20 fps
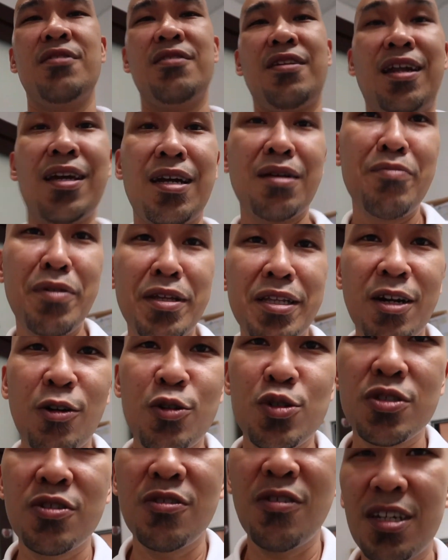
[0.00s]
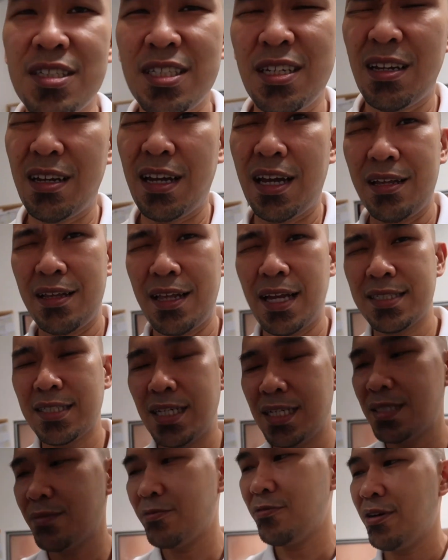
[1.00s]
Talagang binrouse ko kasi
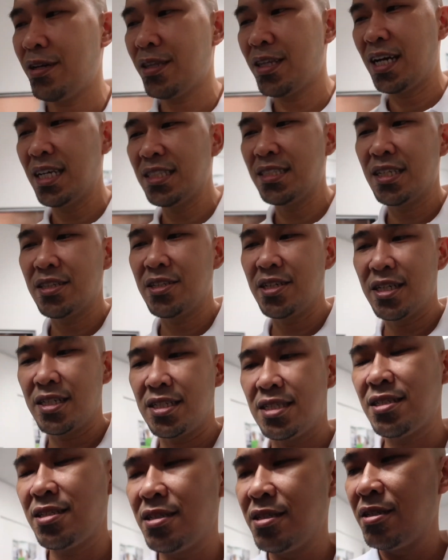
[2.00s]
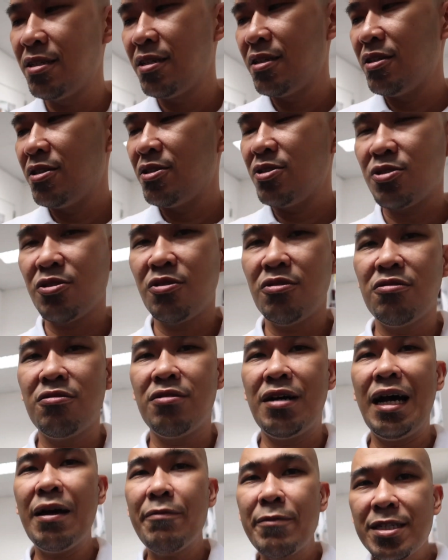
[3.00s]
nasa isip ko 800 Hz.
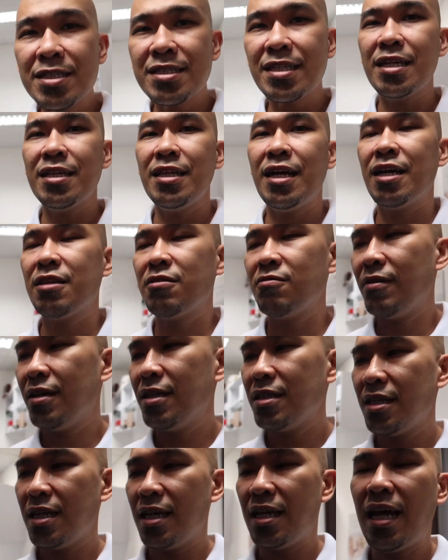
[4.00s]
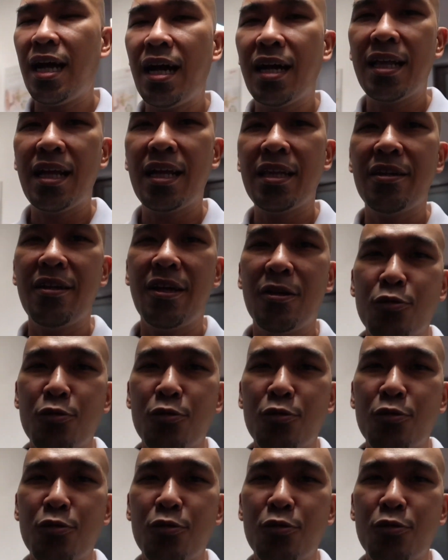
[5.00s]
So, having said that one, kailangan natin